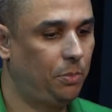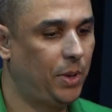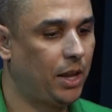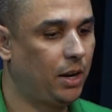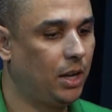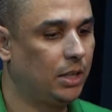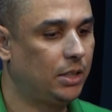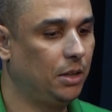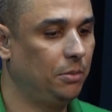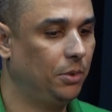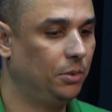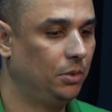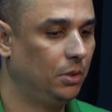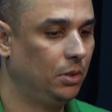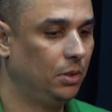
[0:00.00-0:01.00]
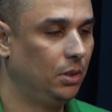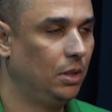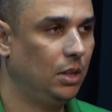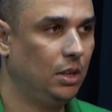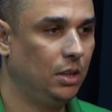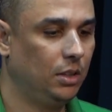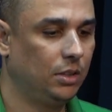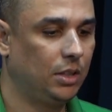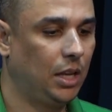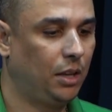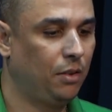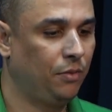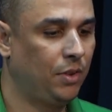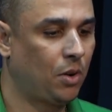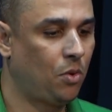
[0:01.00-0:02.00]
Esperança, irmão. Você tem
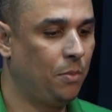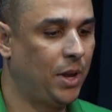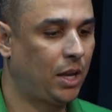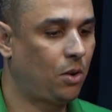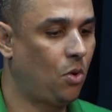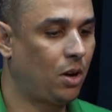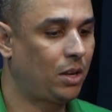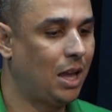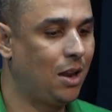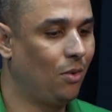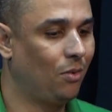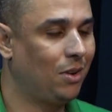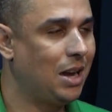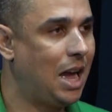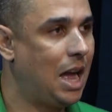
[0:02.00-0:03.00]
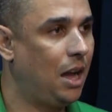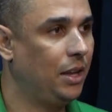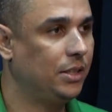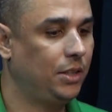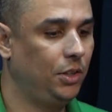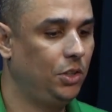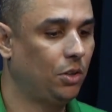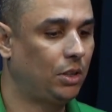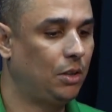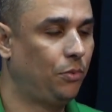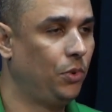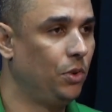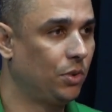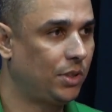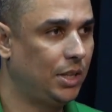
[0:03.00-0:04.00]
que ver como é que qualquer lugar. Esse dia eu
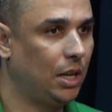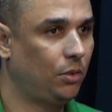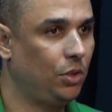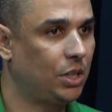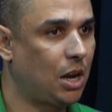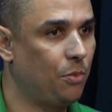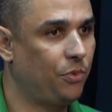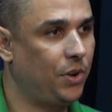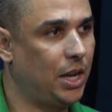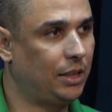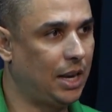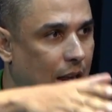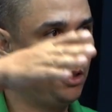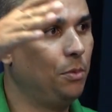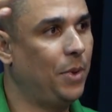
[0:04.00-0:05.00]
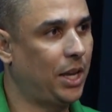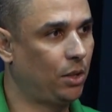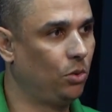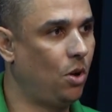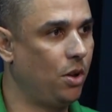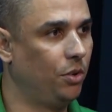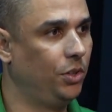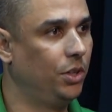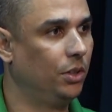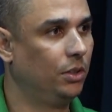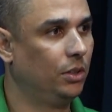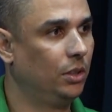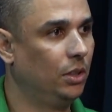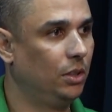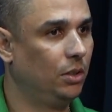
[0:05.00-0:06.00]
fui no centro de Cabo Frio, atrás do McDonald's.
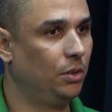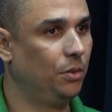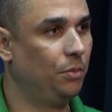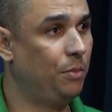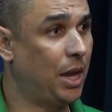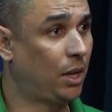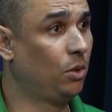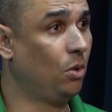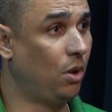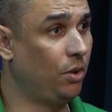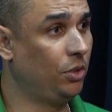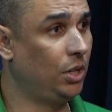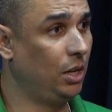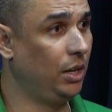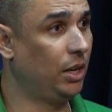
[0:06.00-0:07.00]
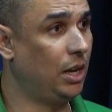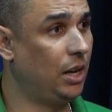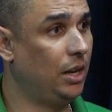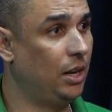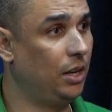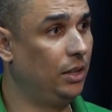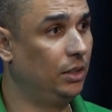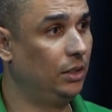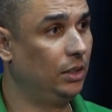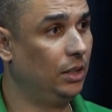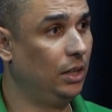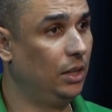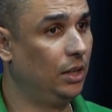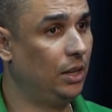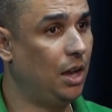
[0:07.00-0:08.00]
Uhum. McDonald's ali na, na,
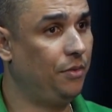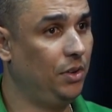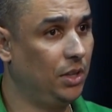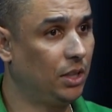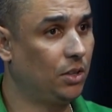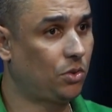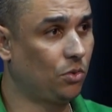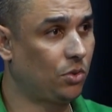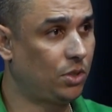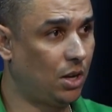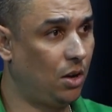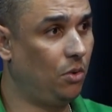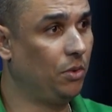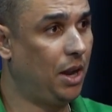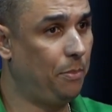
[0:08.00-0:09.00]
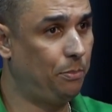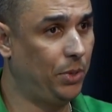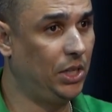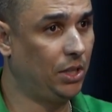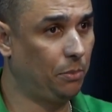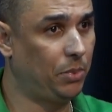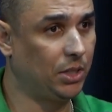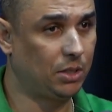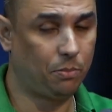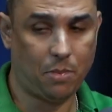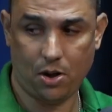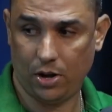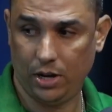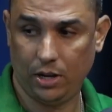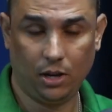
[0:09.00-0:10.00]
Avenida na Assunção, pista ali, na né? pista
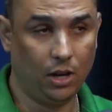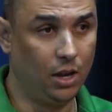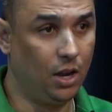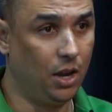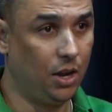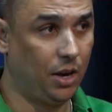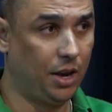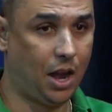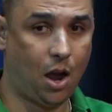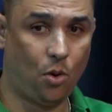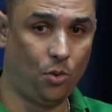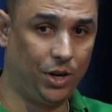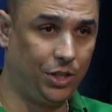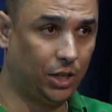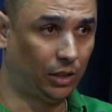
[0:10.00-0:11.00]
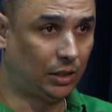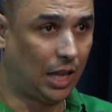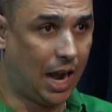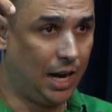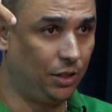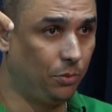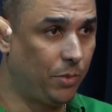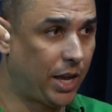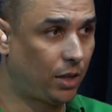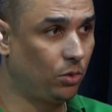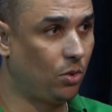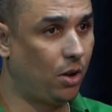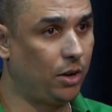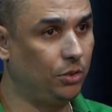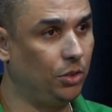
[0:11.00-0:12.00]
principal ali. Na rua de trás do
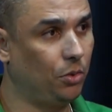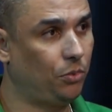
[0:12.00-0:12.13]
McDonald's.